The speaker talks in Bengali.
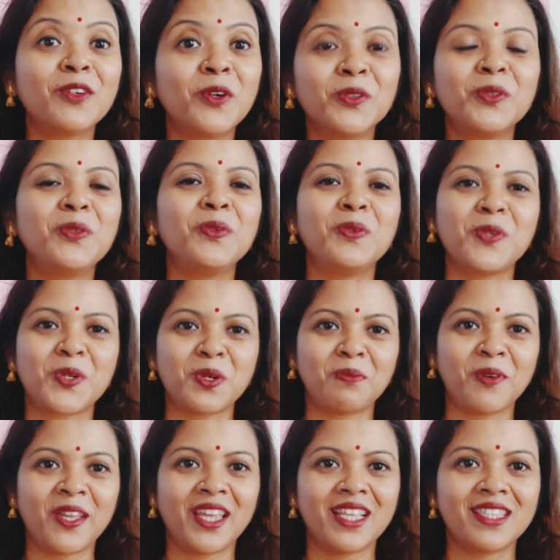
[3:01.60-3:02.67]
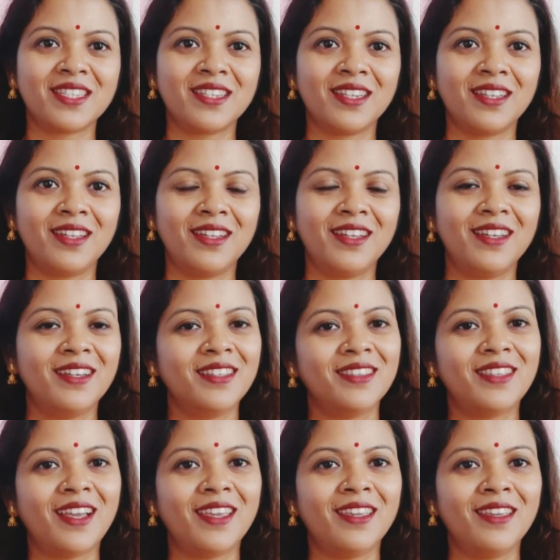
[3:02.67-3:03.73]
আর কতটুকু সময় আছে
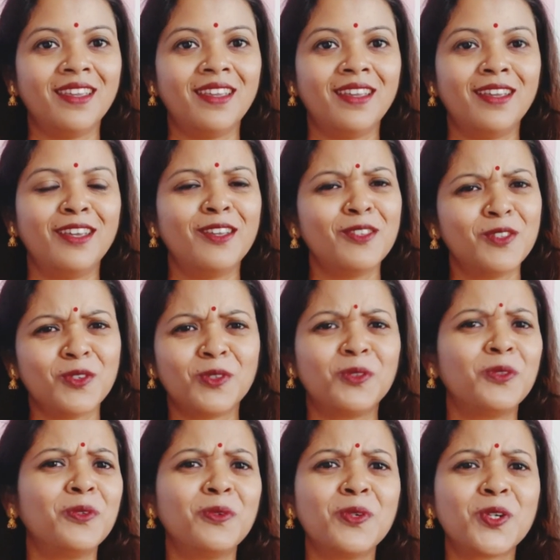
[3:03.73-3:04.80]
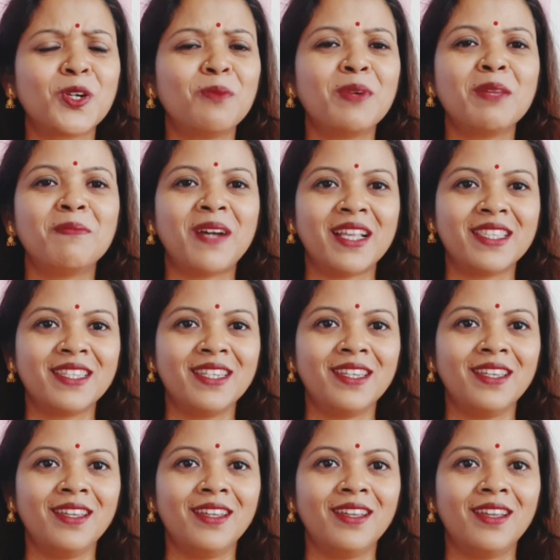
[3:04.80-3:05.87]
তাই যতটুকু সময় বাঁচি
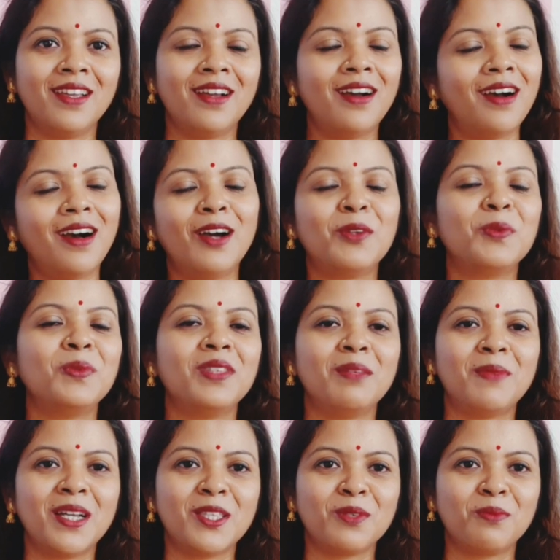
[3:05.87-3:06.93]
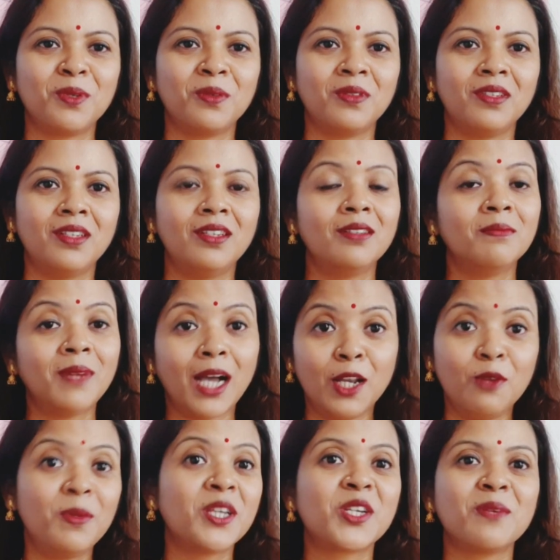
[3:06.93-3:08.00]
আনন্দে বাঁচব
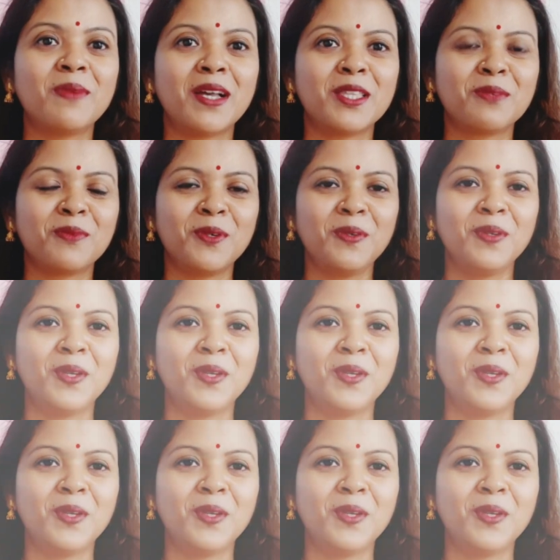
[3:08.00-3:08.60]
ভালোবেসে বাঁচব